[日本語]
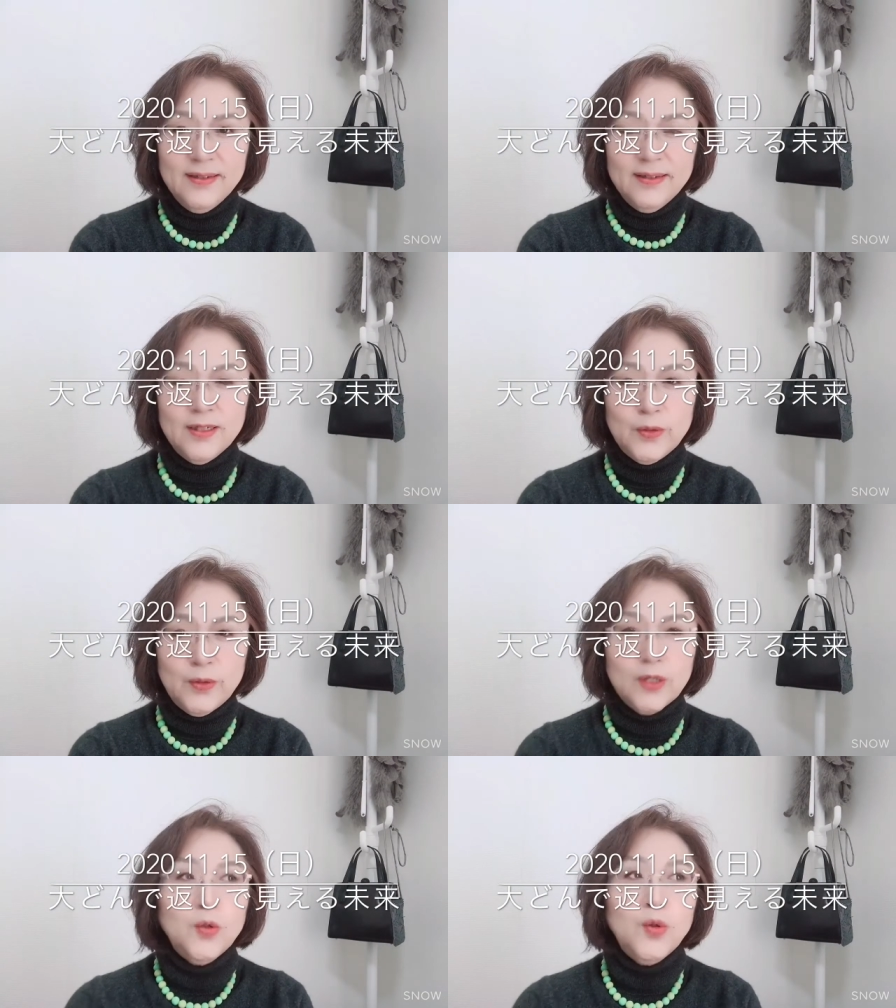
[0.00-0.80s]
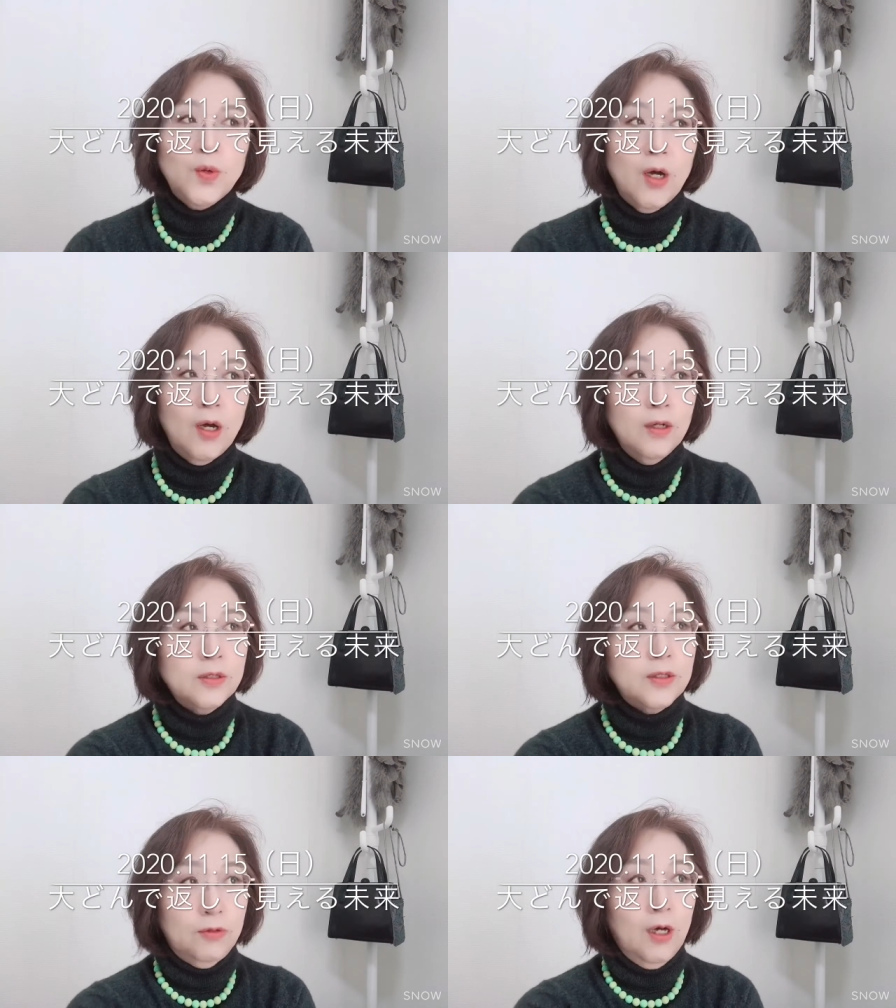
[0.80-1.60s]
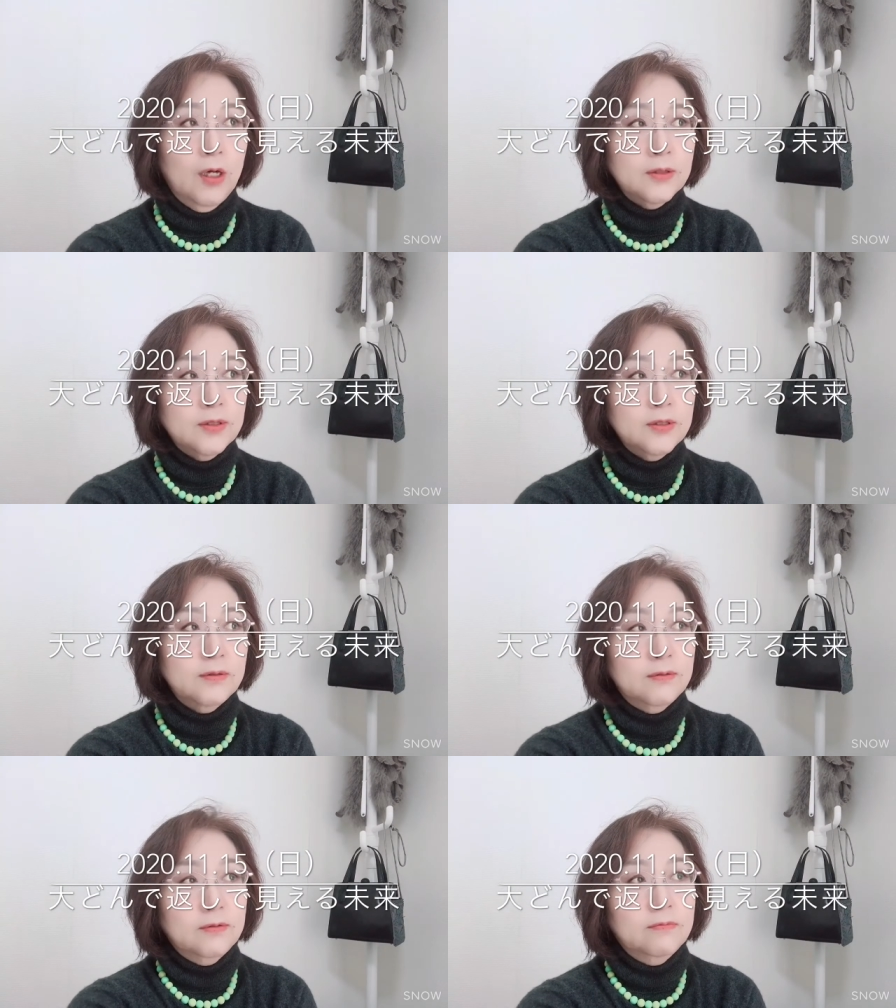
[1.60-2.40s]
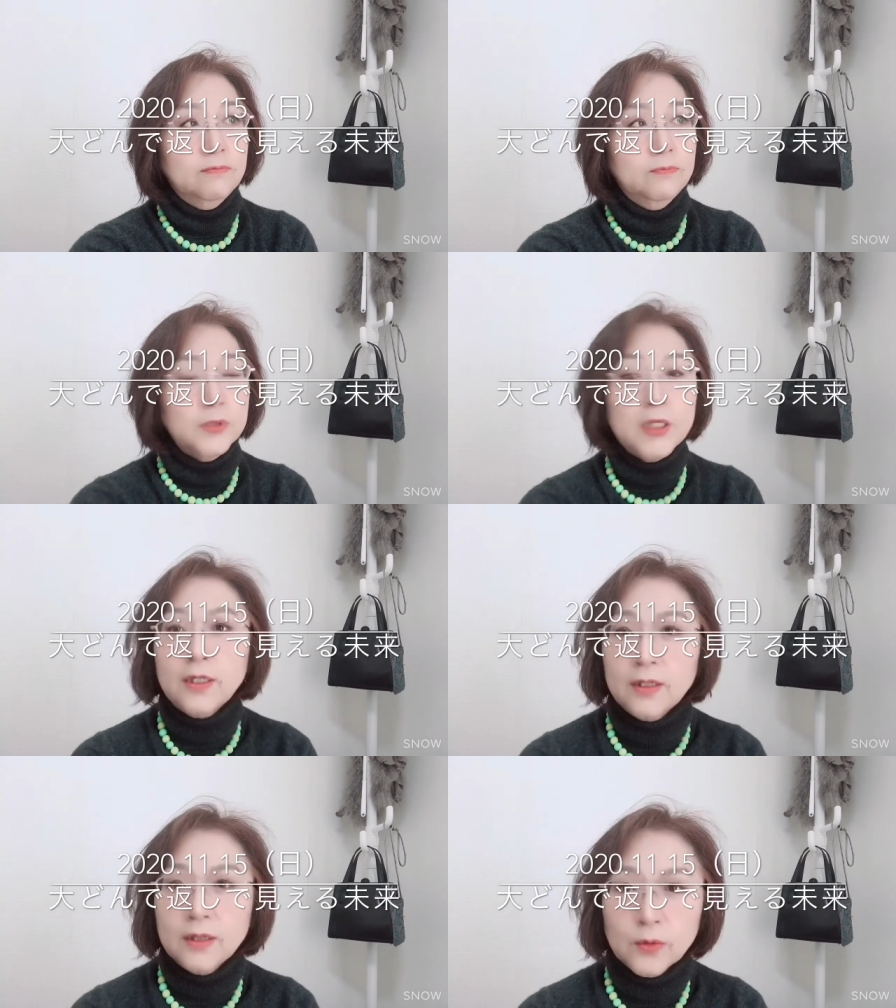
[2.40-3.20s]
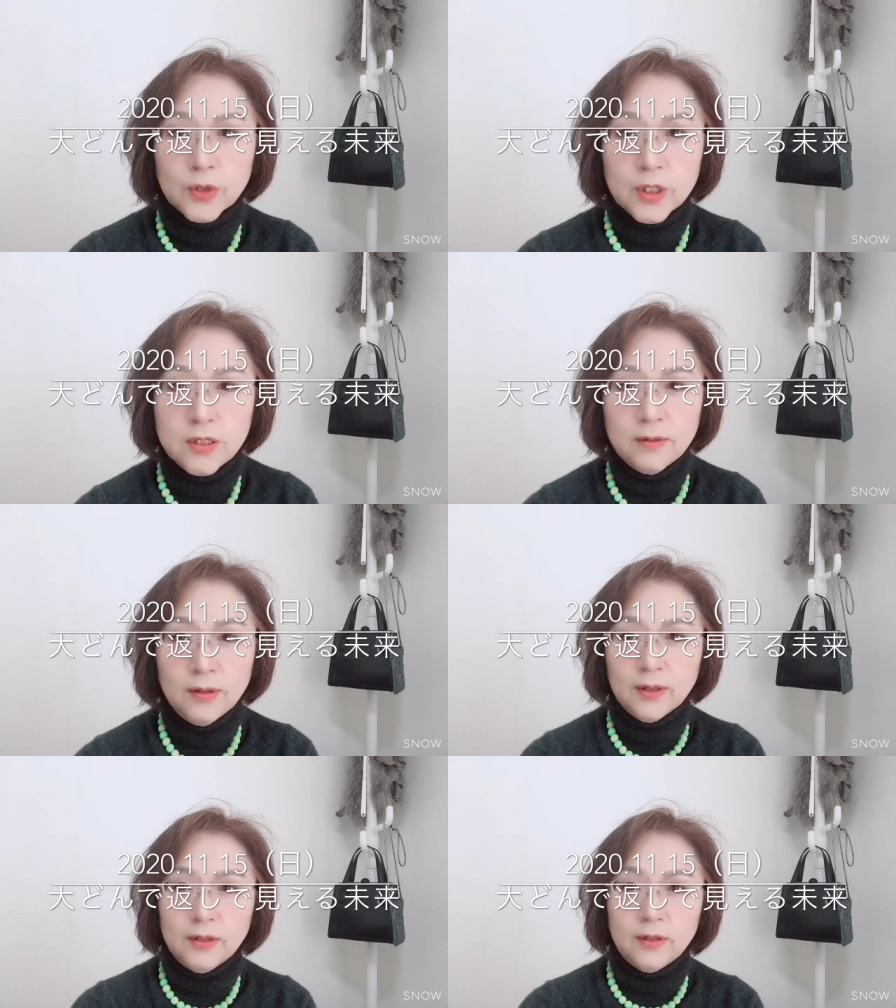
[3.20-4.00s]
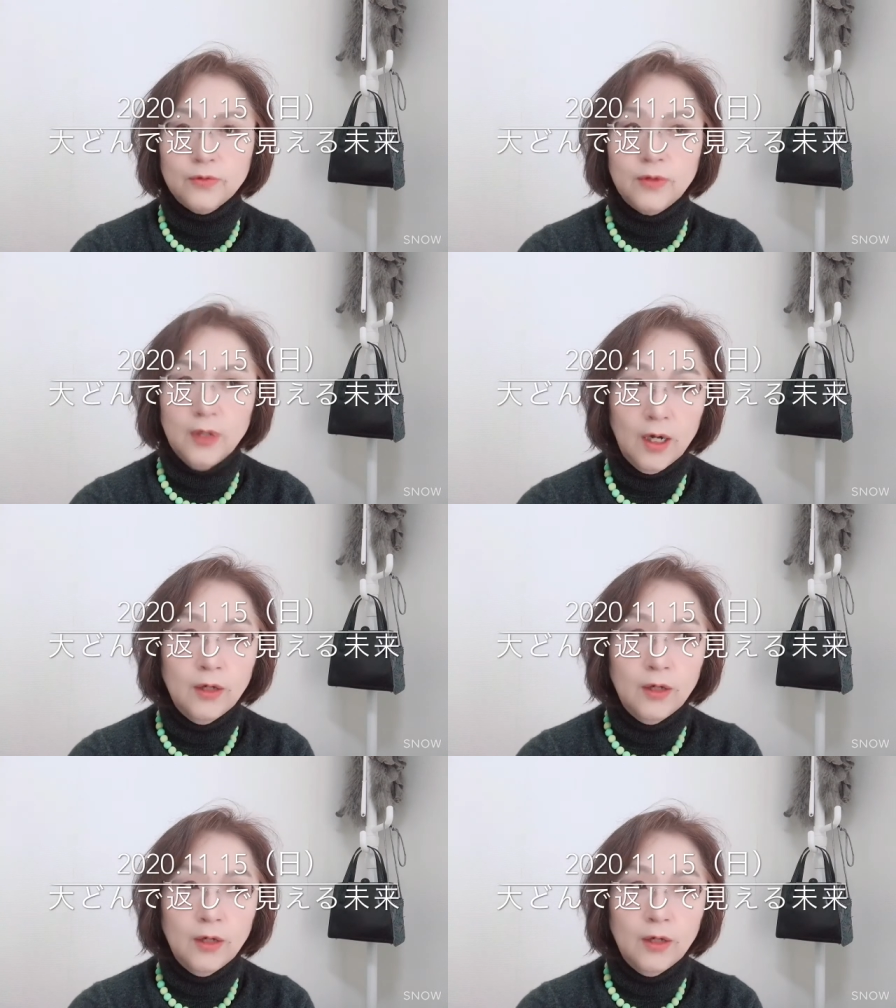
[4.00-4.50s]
えっとね、今日はっていうか、うん、さっきあの気づいたっていうか、